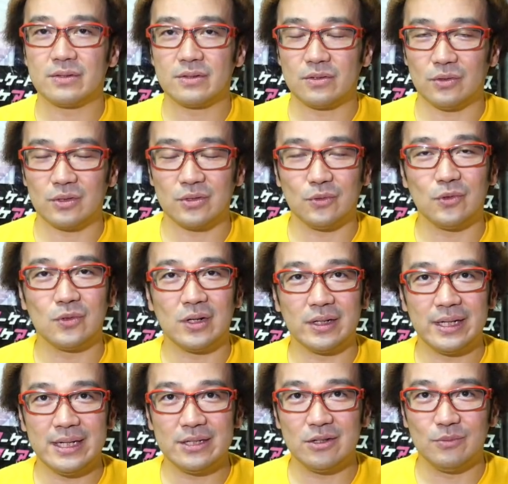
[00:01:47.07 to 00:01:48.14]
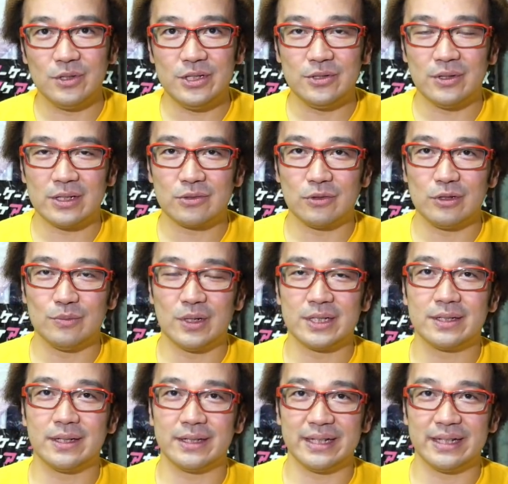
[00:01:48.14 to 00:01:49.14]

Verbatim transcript: そうそうかゲストも一応あそこいました